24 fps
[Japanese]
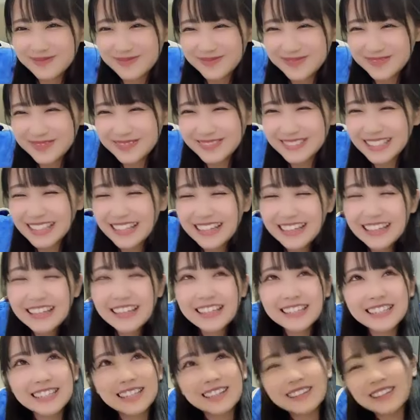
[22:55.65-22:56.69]
買って
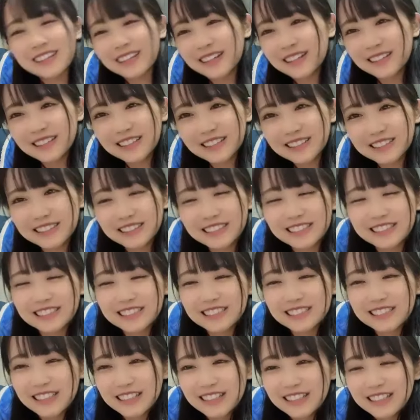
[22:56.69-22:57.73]
いやなんか
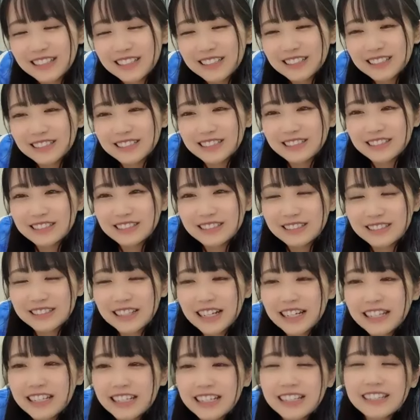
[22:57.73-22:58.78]
私
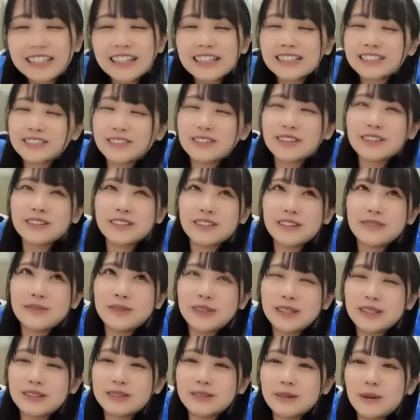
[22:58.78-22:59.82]
使い切りたい人なんよね
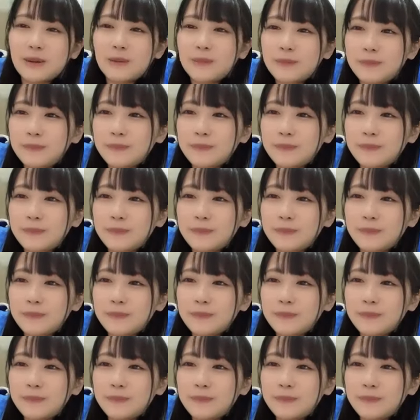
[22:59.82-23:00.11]
メイクを